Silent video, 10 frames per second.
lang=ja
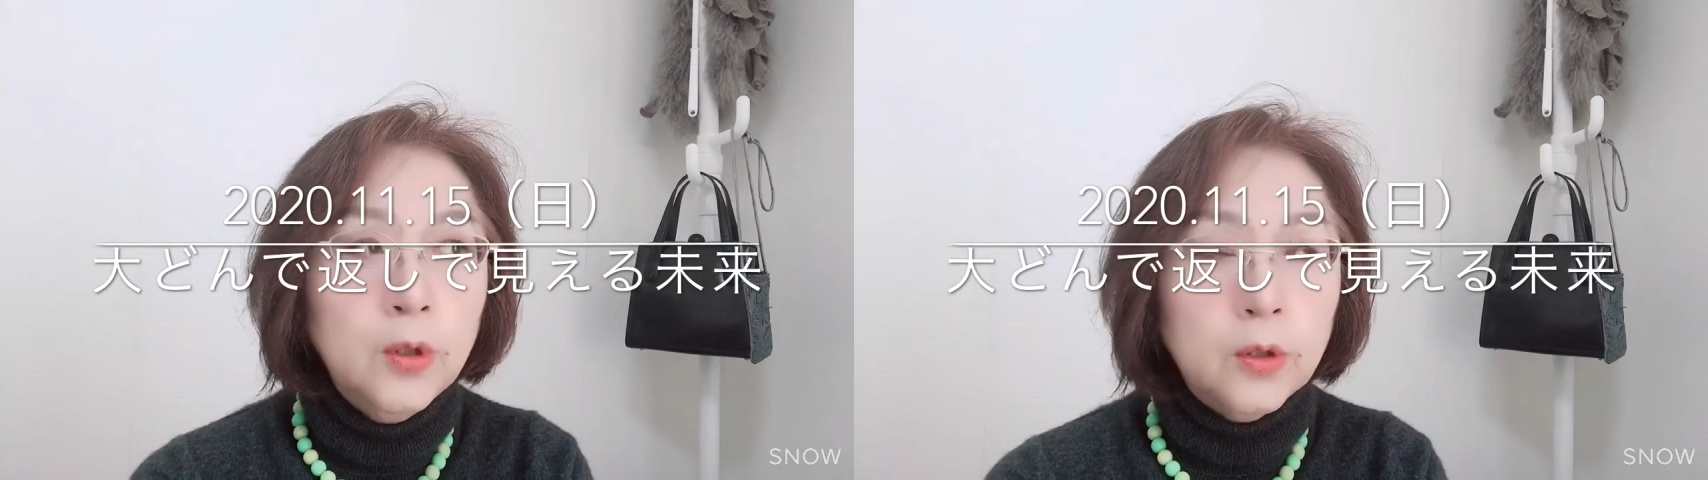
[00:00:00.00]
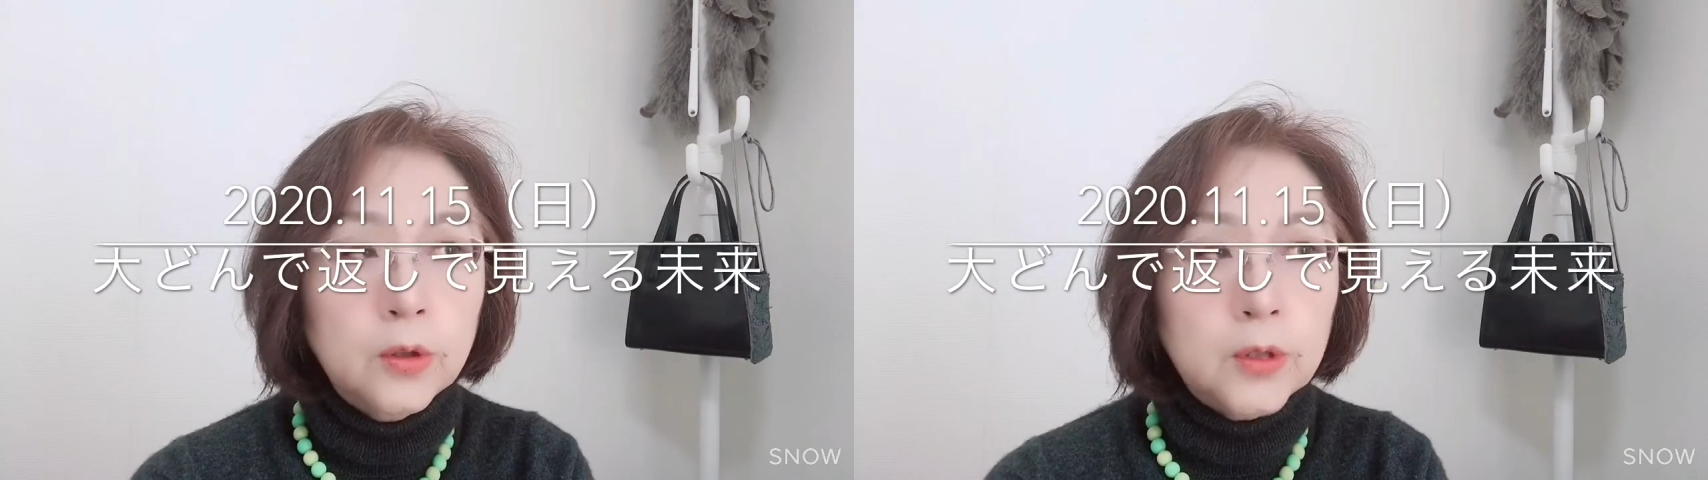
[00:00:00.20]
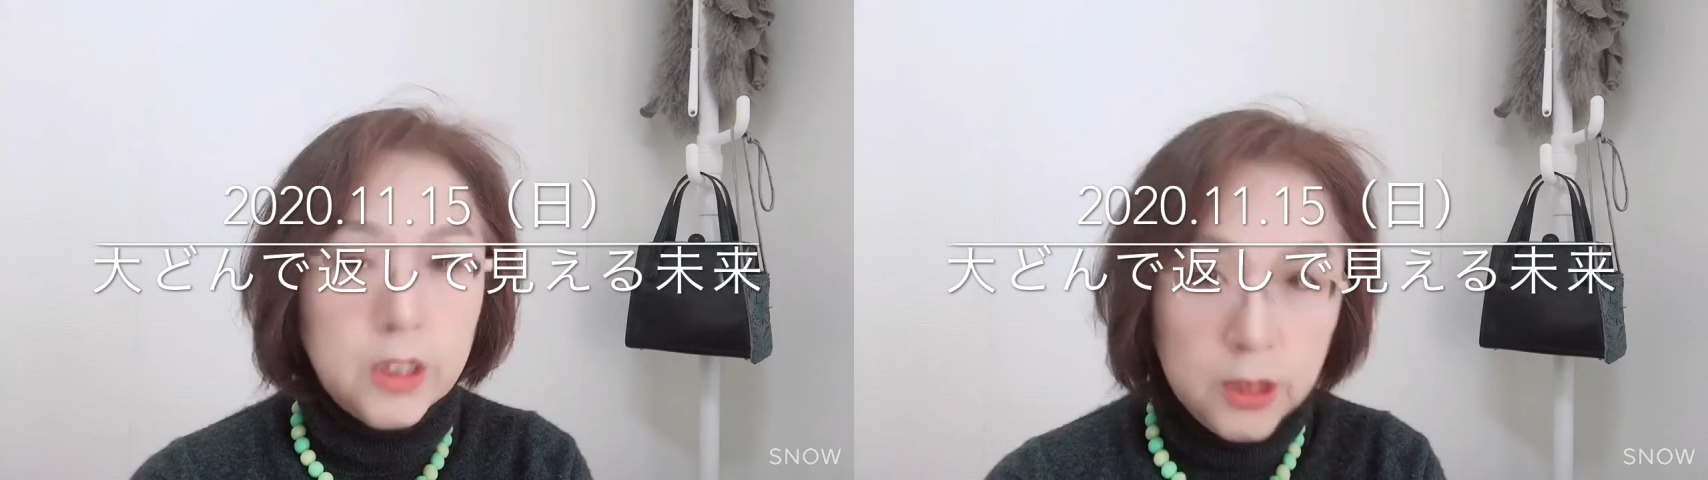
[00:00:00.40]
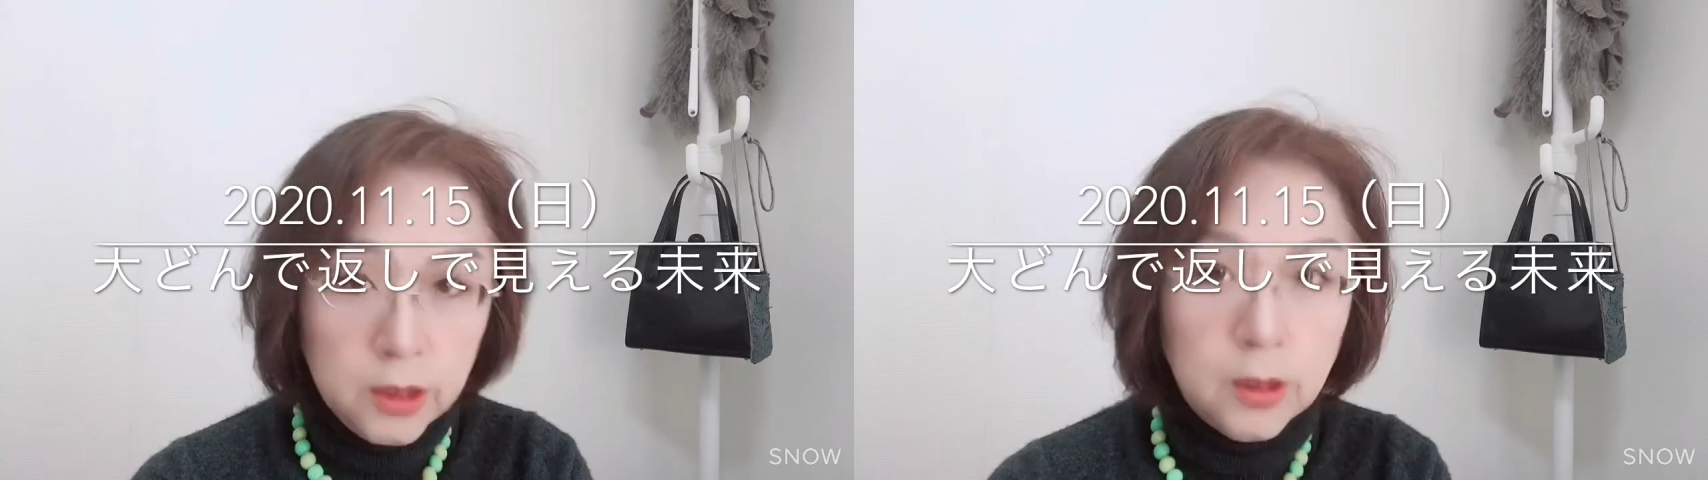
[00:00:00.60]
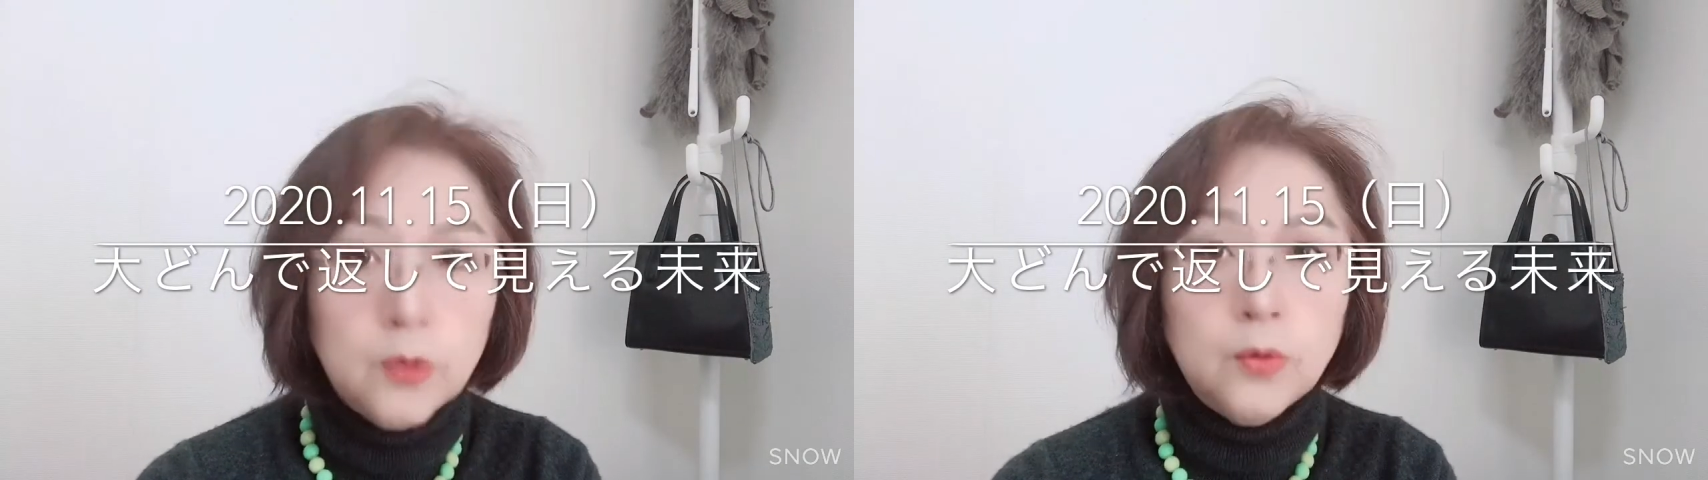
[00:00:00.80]
たちっ
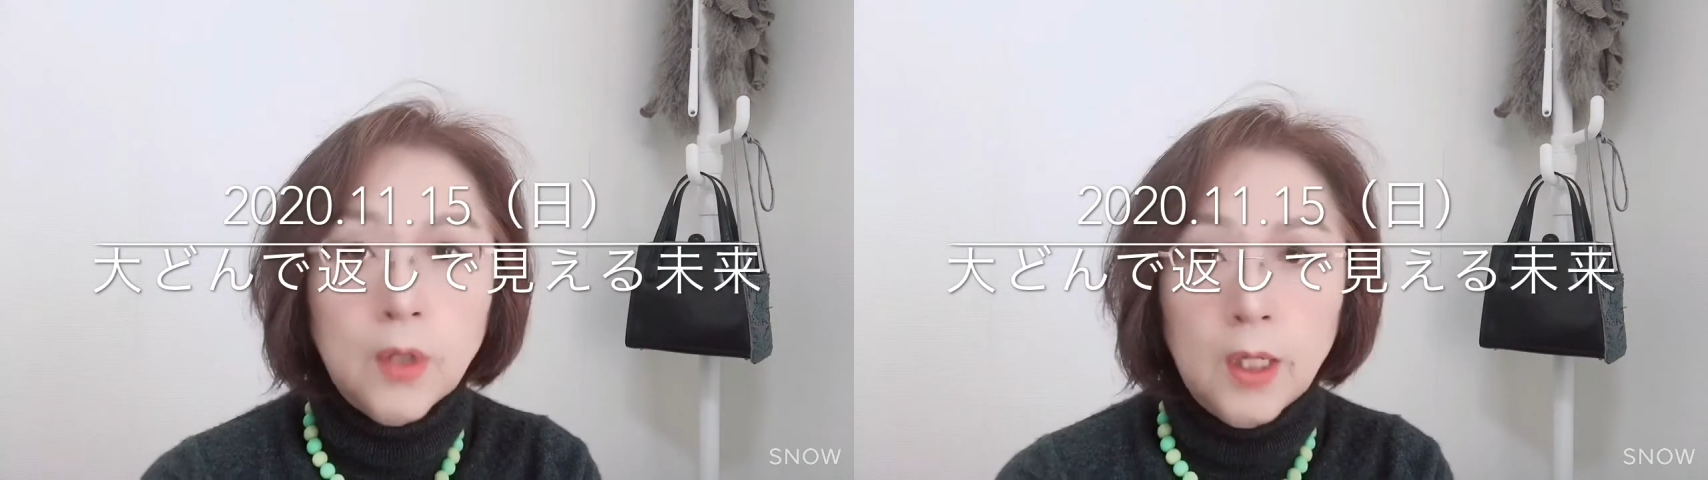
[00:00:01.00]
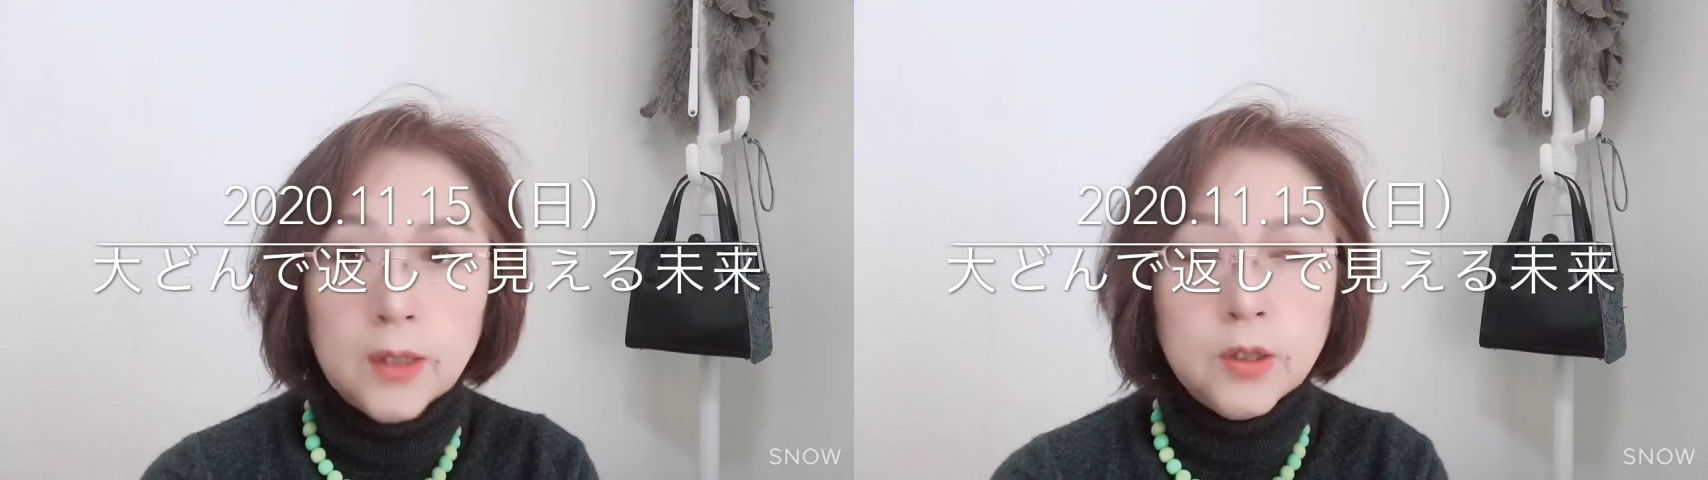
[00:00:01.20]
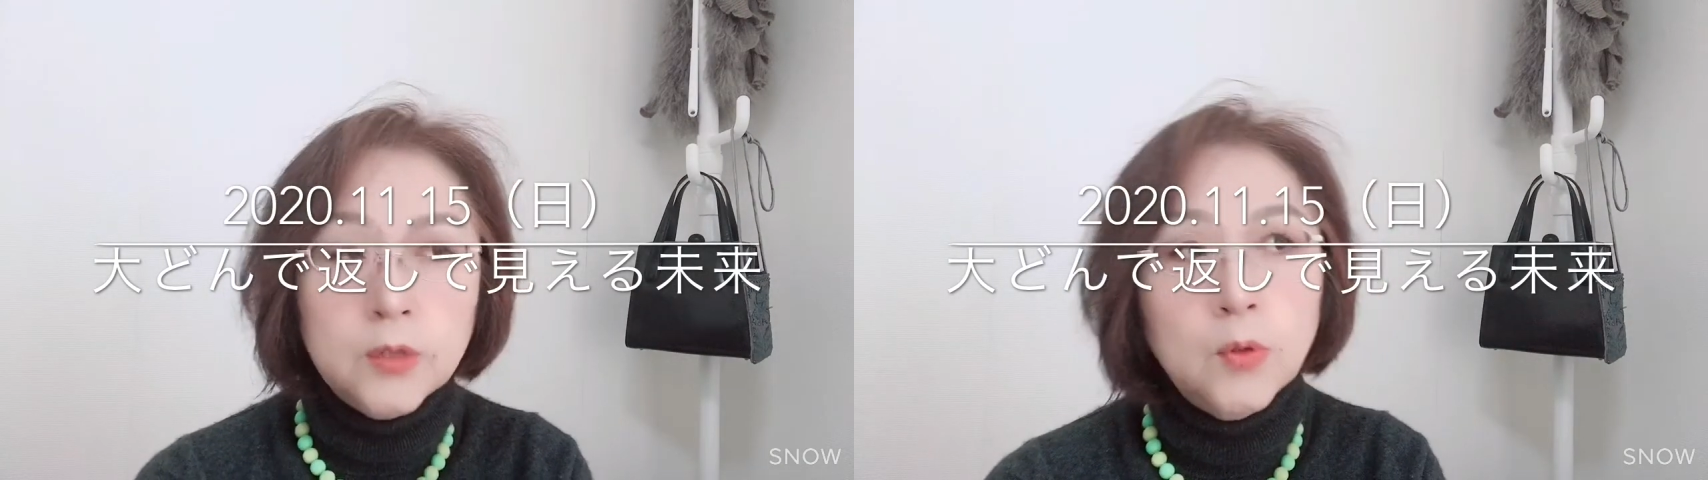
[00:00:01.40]
ていうのが実